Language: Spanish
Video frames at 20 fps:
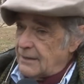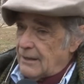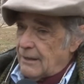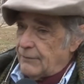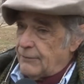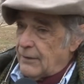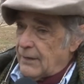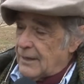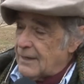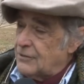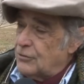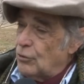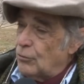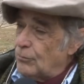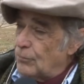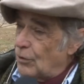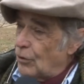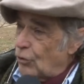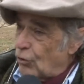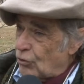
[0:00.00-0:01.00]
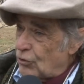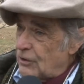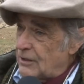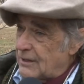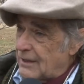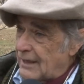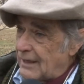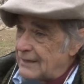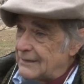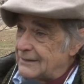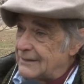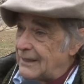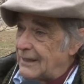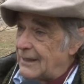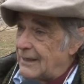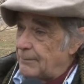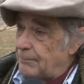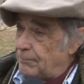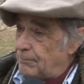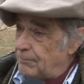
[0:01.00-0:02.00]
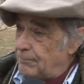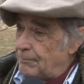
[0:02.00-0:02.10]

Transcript: la fijación biológica de las,